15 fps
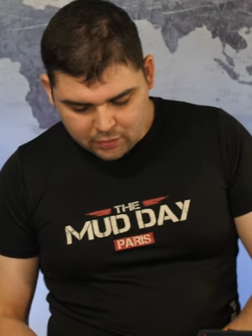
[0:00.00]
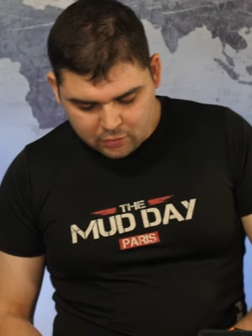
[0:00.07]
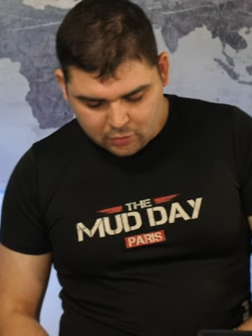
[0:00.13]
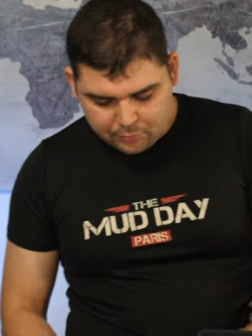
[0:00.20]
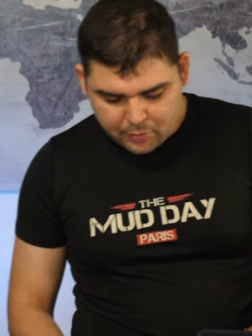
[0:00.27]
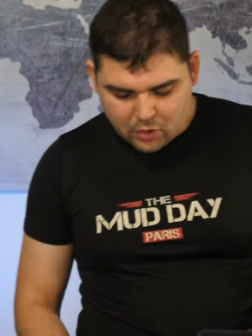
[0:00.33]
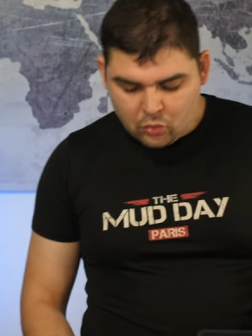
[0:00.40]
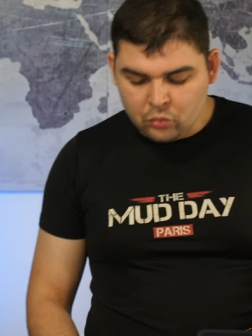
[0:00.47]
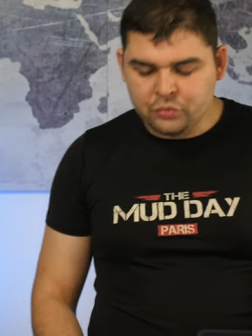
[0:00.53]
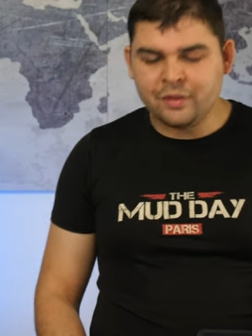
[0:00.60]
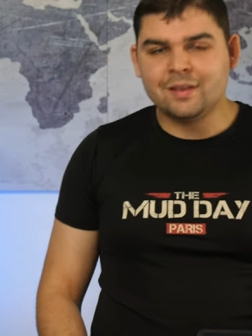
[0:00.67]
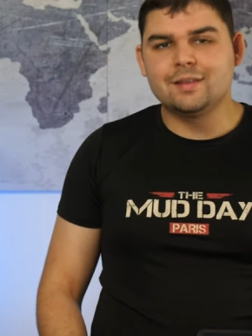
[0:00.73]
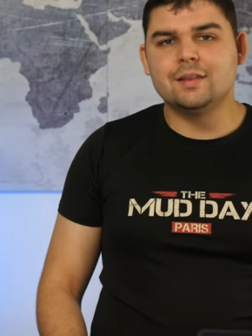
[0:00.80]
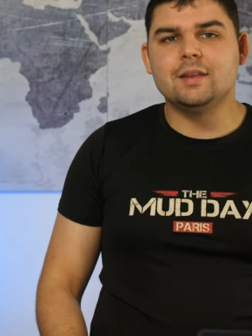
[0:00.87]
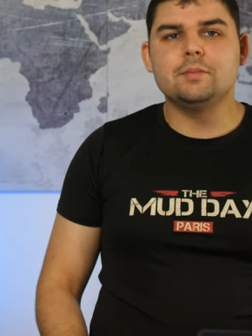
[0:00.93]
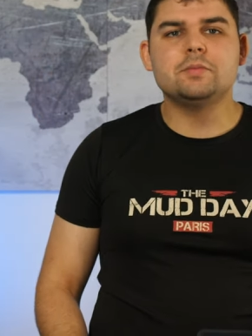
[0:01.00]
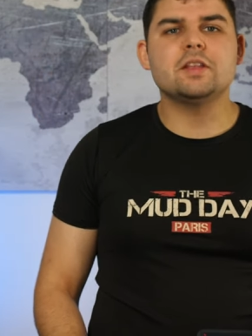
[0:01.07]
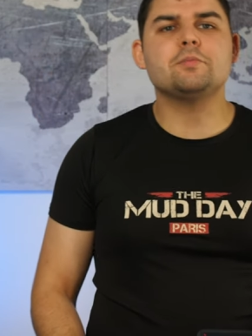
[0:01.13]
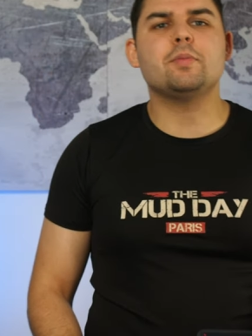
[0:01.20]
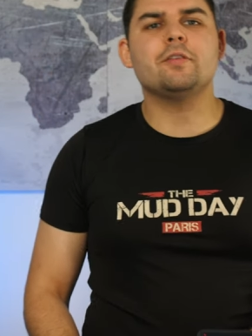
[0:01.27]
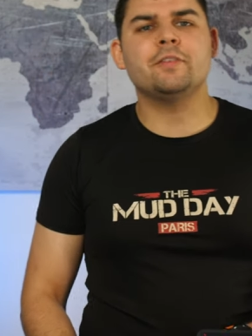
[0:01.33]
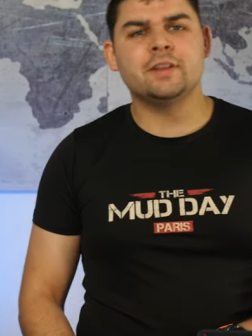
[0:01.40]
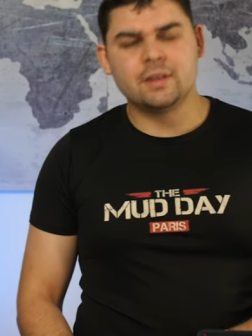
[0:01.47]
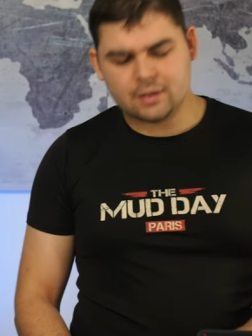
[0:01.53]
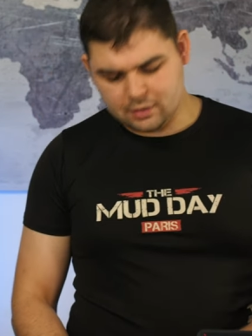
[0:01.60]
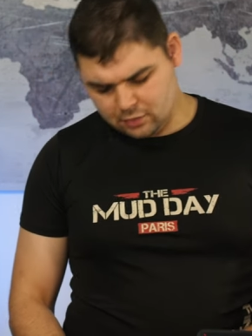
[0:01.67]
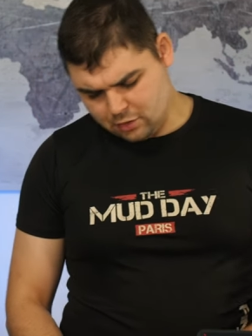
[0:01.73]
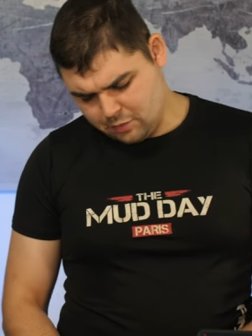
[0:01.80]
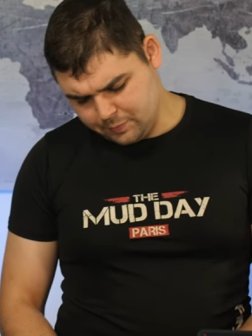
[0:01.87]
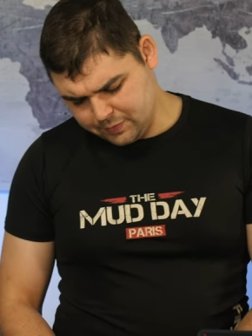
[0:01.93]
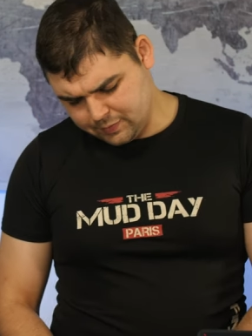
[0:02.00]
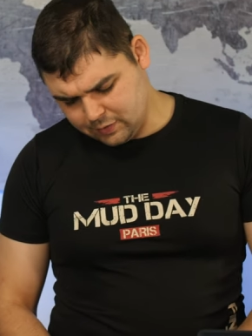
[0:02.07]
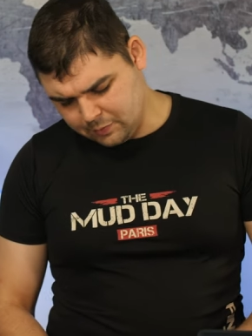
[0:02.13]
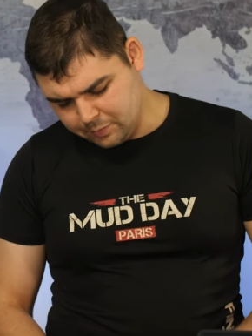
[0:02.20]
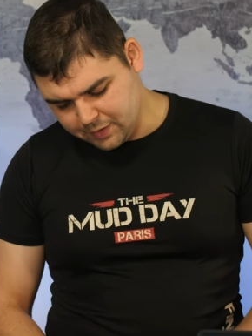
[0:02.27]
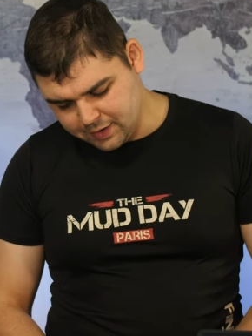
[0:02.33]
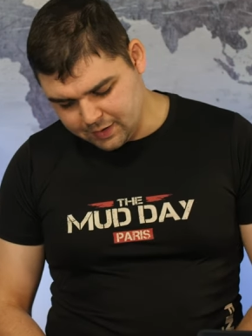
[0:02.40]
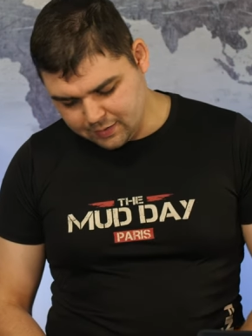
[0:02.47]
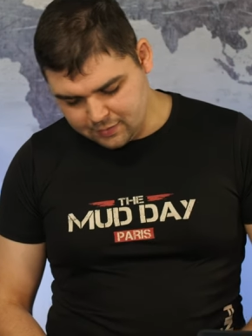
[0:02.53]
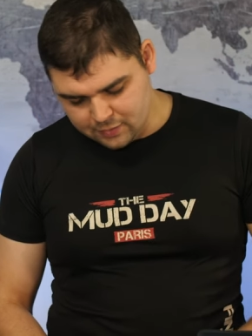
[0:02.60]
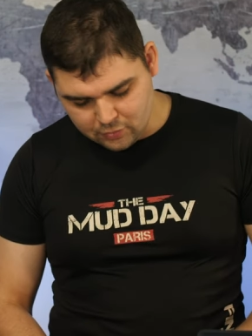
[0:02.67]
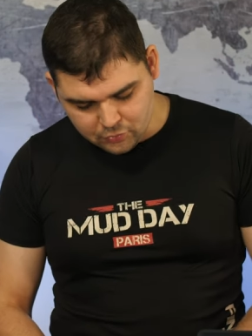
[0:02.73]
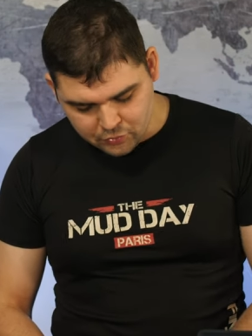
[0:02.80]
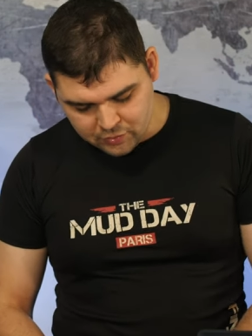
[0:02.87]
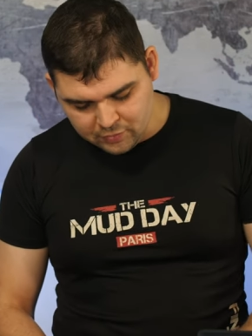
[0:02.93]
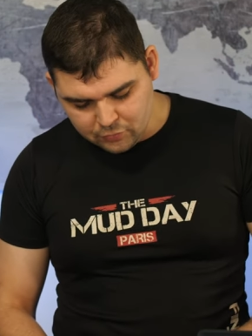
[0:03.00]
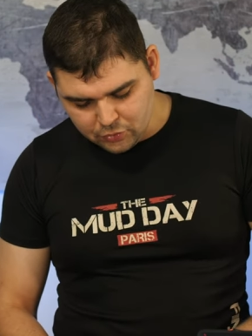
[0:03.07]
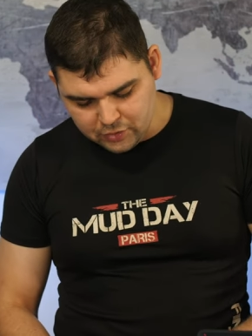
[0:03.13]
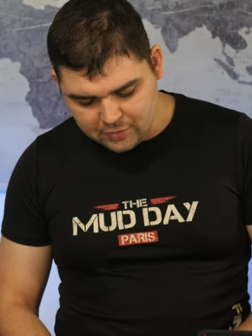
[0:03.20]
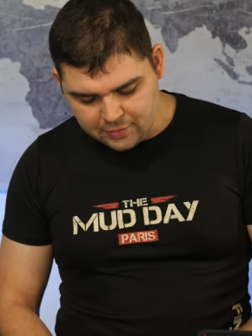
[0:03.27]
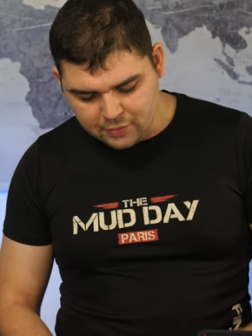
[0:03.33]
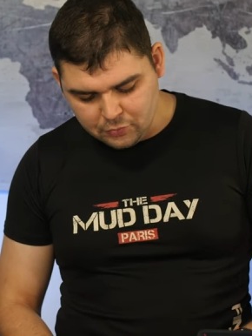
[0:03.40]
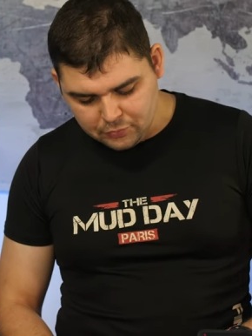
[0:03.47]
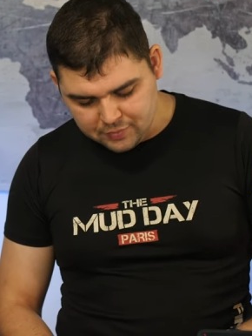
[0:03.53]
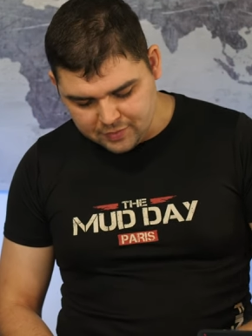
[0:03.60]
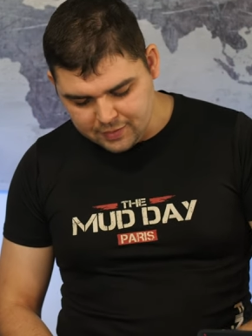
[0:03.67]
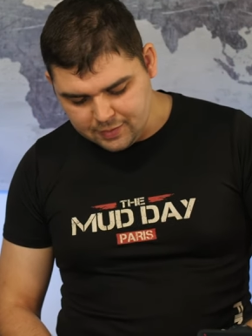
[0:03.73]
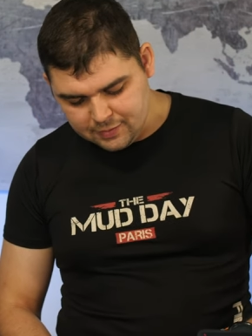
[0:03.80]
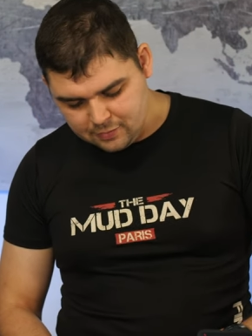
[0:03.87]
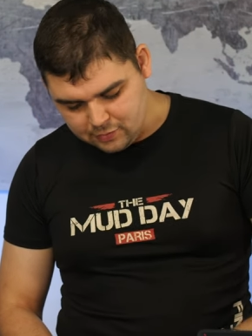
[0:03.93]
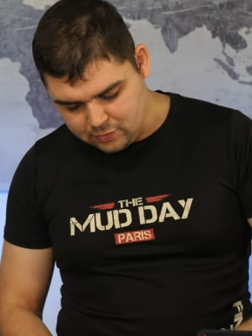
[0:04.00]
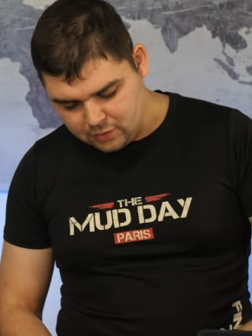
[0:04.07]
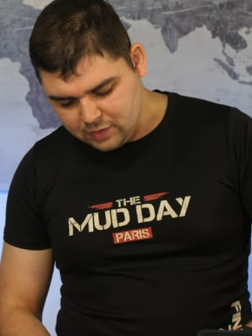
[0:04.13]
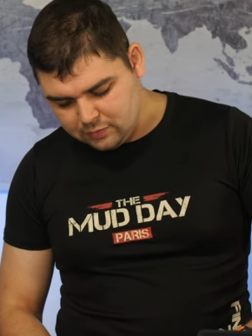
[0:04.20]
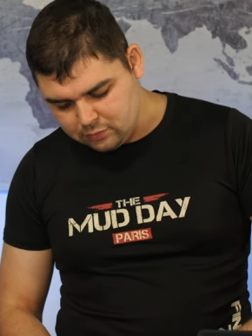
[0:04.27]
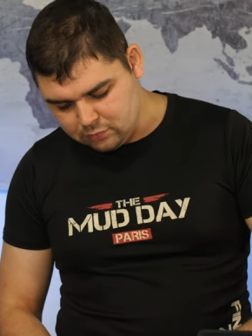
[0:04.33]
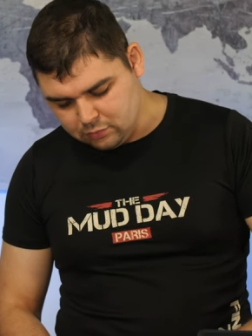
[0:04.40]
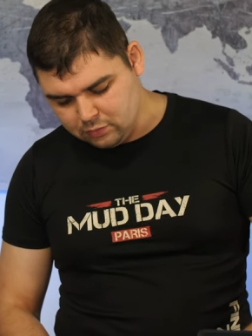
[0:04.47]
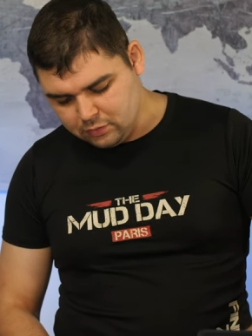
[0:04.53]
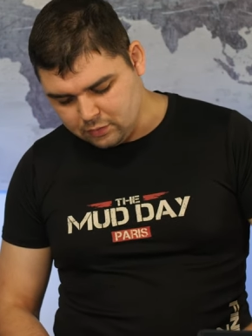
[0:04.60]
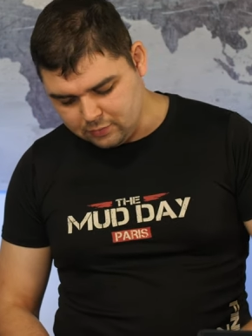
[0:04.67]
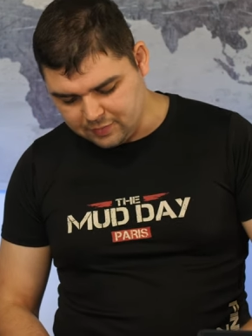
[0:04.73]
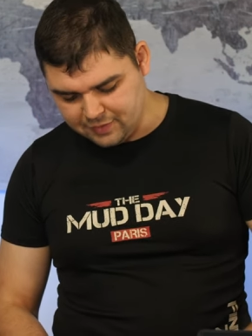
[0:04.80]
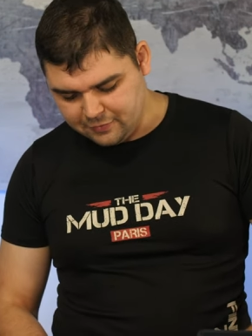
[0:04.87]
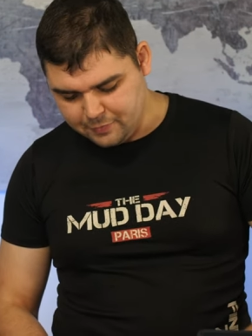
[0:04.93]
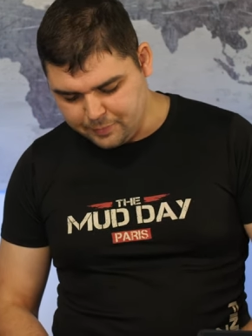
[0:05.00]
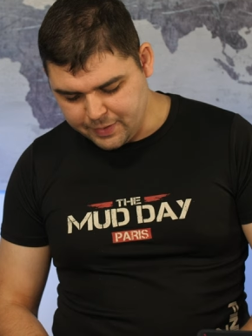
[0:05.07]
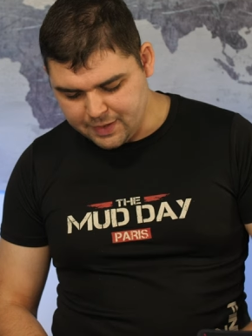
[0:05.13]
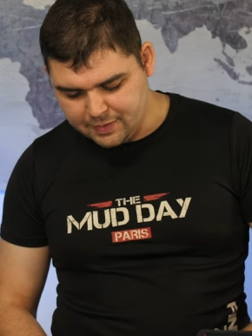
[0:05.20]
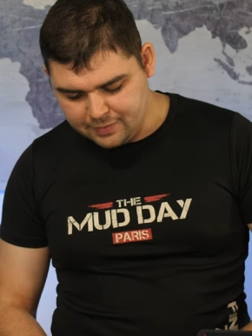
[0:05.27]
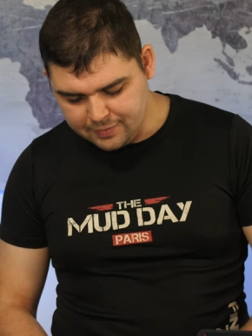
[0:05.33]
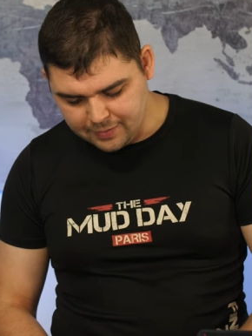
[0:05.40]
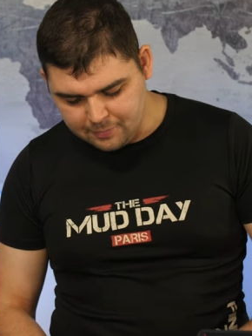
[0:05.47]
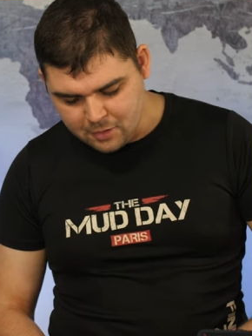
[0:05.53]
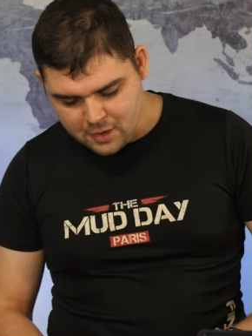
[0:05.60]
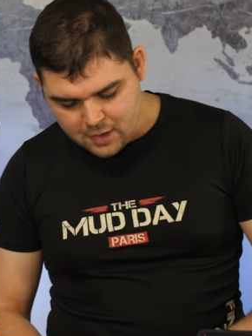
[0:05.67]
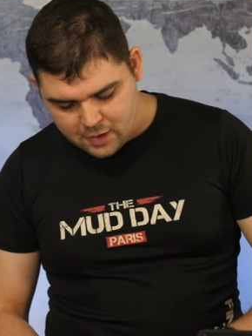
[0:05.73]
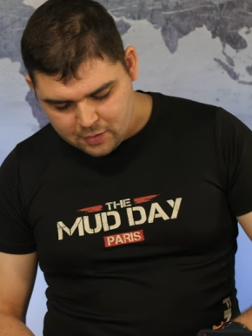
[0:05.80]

Euh, par contre, n'excédez peut-être pas 24 heures, parce qu'après, euh, au niveau des glucides, des sucres, ça va pas être terrible.